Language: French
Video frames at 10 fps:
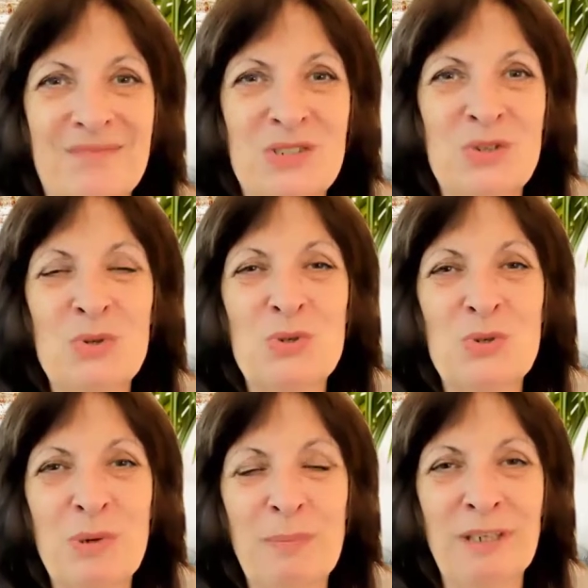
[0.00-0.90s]
sans que ce
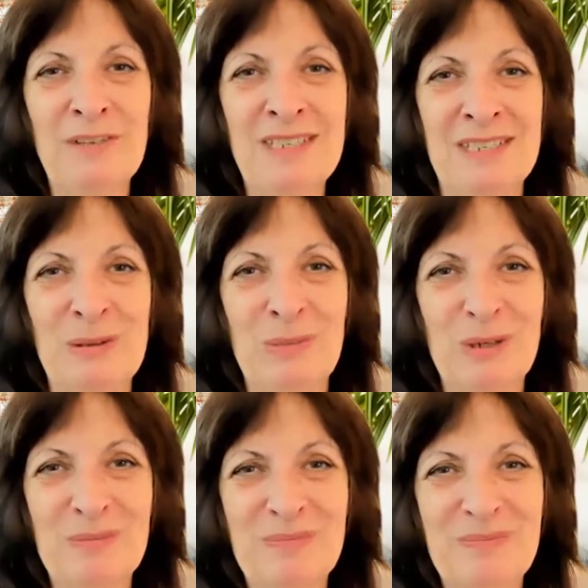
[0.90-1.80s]
soit
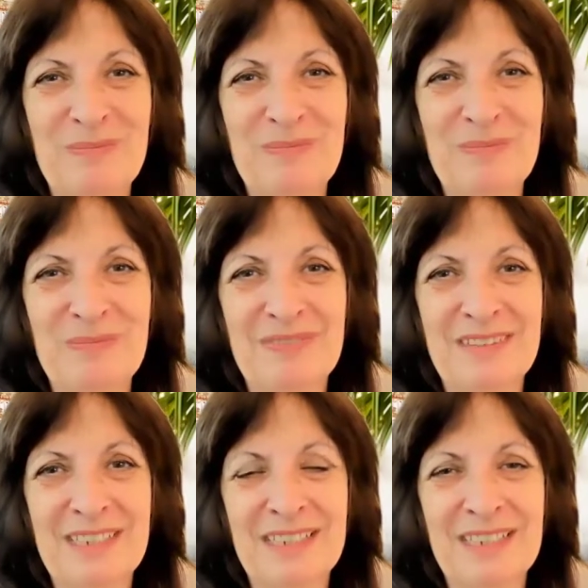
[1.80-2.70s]
prévisible
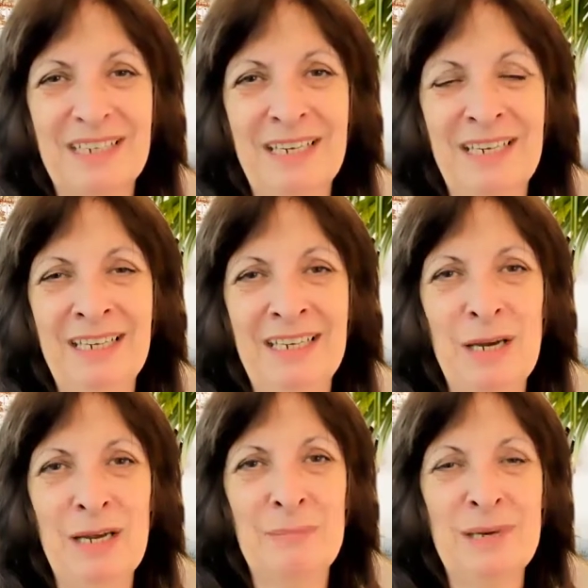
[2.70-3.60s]
et
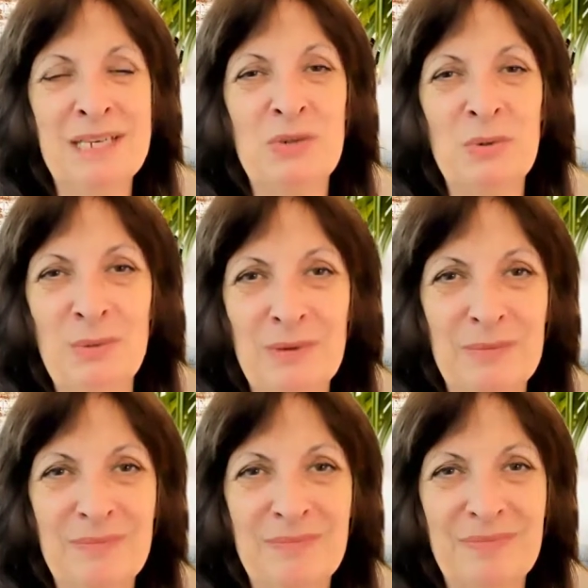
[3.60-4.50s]
la bascule
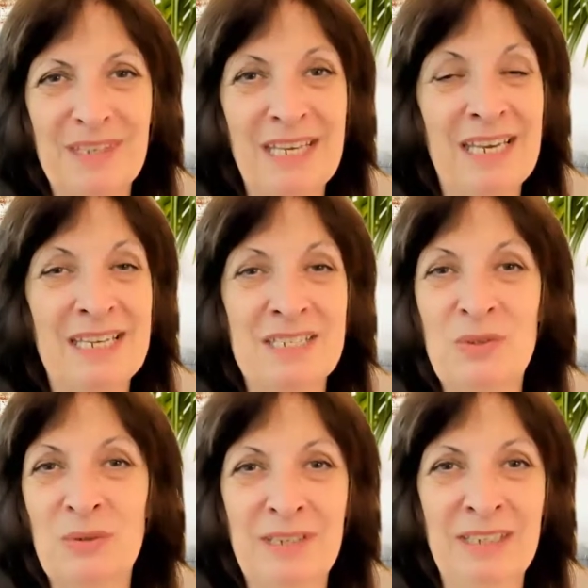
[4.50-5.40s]
est
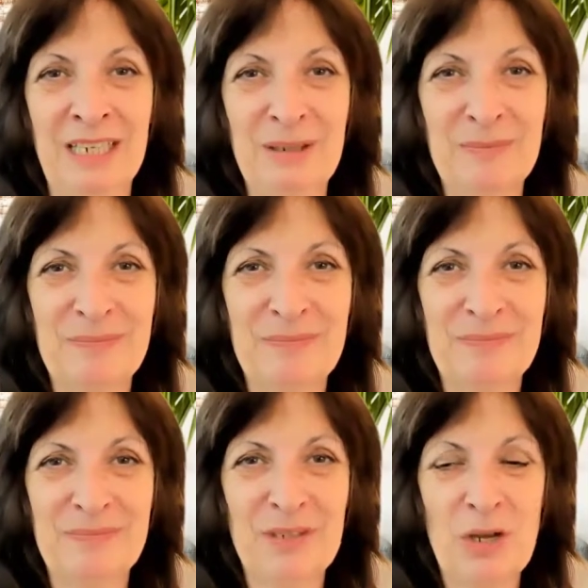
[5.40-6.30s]
instantanée.
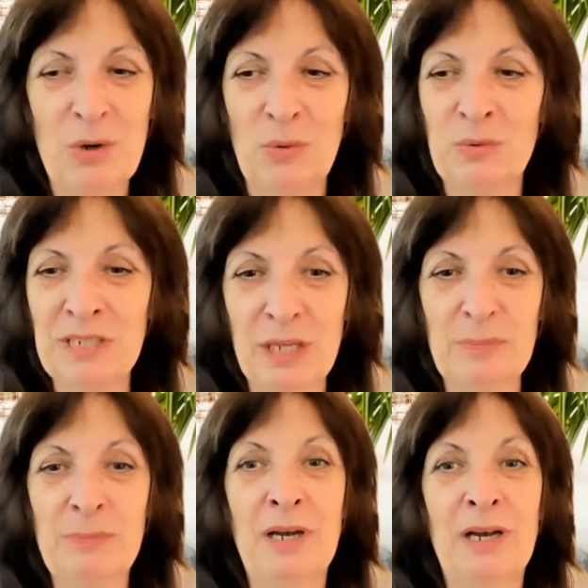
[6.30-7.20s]
On ne
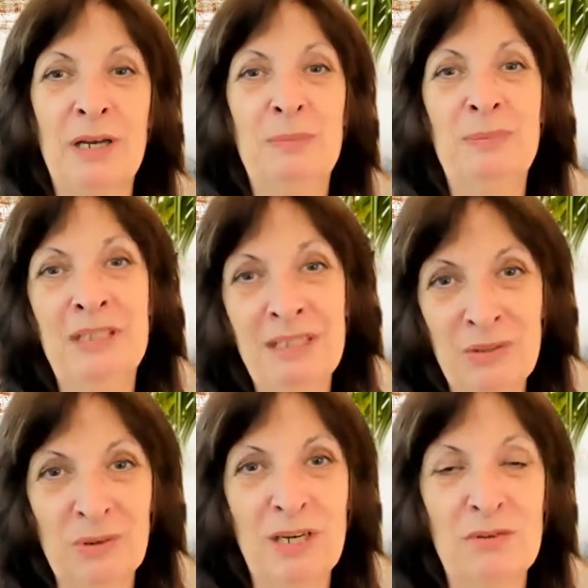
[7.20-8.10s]
garde pas un pied
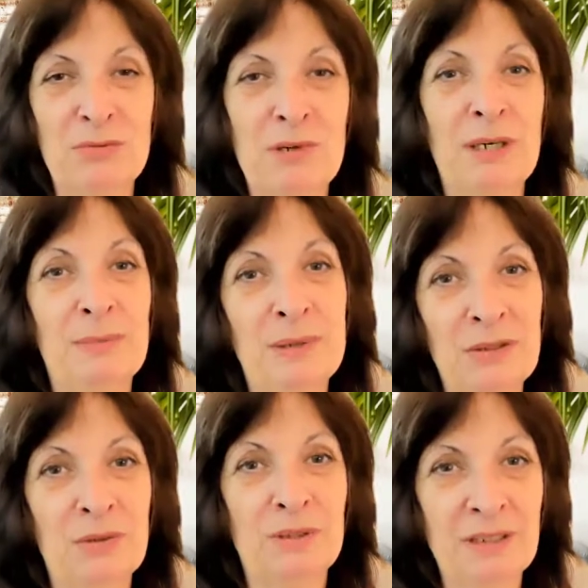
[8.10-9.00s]
dans la voie, un pied
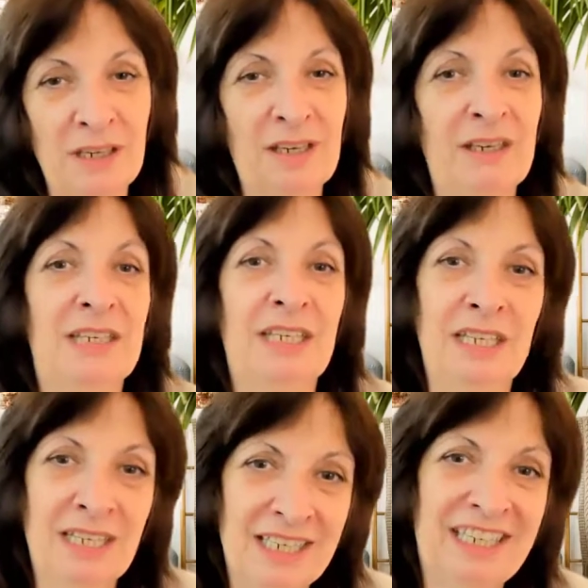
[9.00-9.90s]
dans le train
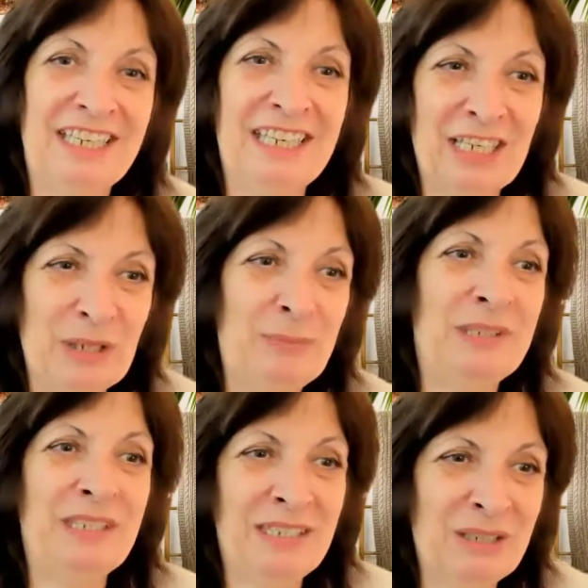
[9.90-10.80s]
et, un,
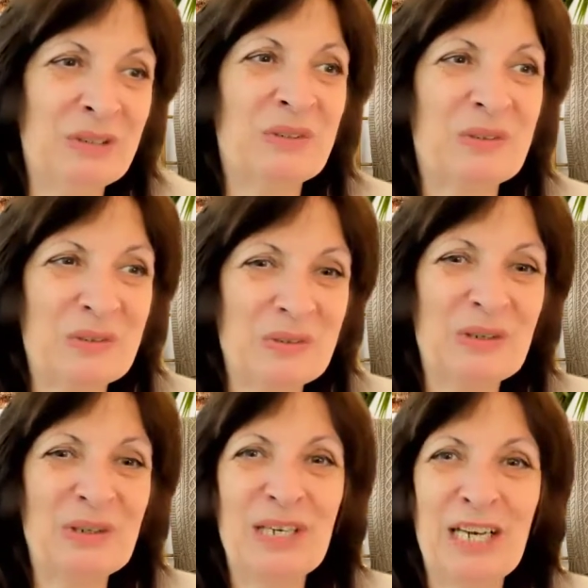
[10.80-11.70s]
pied, euh,
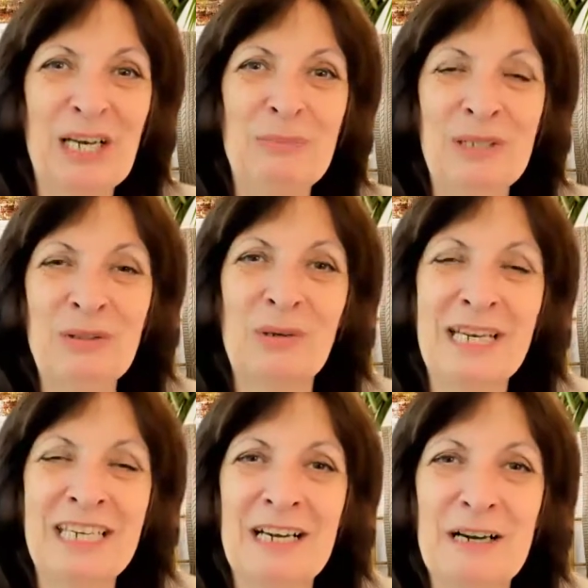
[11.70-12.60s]
un pied dans
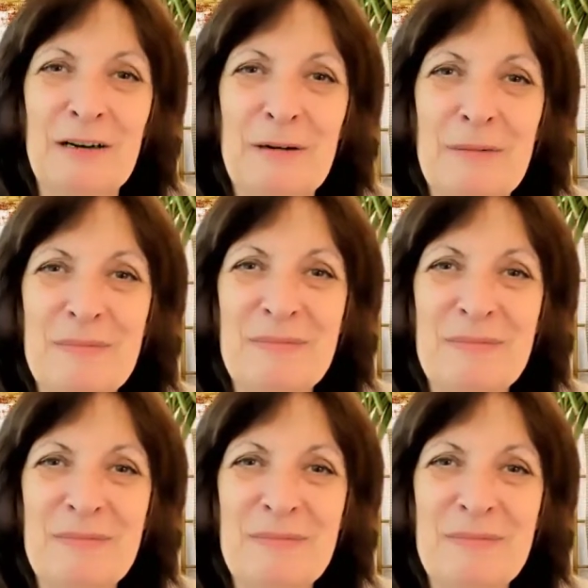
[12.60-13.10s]
la gare.